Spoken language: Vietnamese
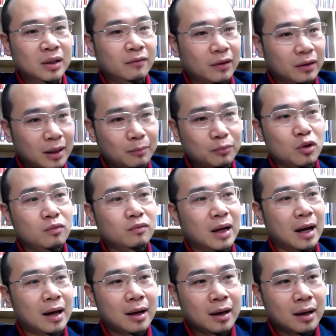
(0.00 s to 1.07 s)
phải tập trung
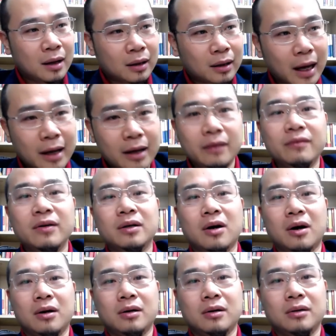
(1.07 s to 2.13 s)
là cái lĩnh vực
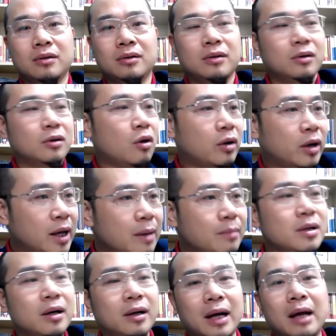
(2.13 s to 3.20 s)
đó có kiếm
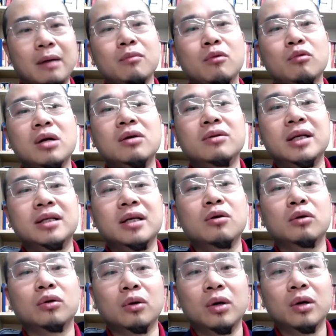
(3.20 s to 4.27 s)
được cái mục tiêu tài chính
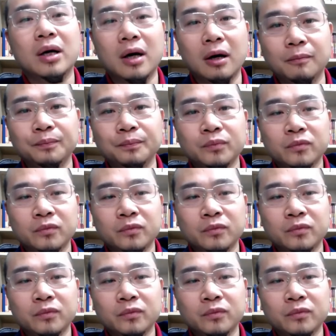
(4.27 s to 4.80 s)
của tôi hay không.